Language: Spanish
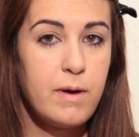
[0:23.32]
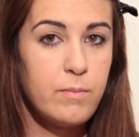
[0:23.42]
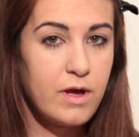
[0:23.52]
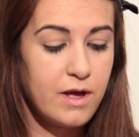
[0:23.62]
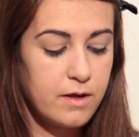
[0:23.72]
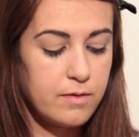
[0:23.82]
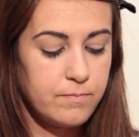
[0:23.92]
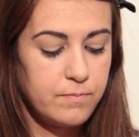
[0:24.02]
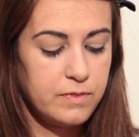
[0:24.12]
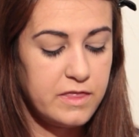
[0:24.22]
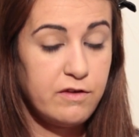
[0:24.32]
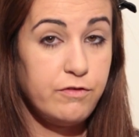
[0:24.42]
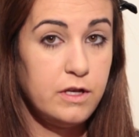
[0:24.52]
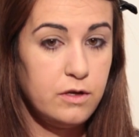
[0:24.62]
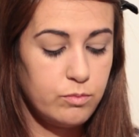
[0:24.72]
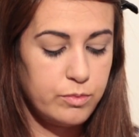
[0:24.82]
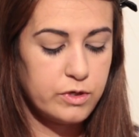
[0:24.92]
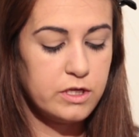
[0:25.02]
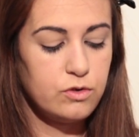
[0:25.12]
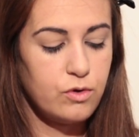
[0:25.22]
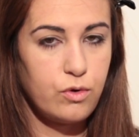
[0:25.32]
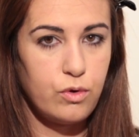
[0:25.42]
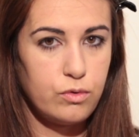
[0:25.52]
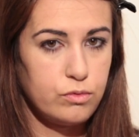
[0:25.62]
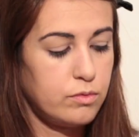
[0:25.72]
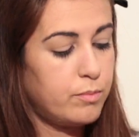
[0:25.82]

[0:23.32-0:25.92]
Vamos a definir un poquito con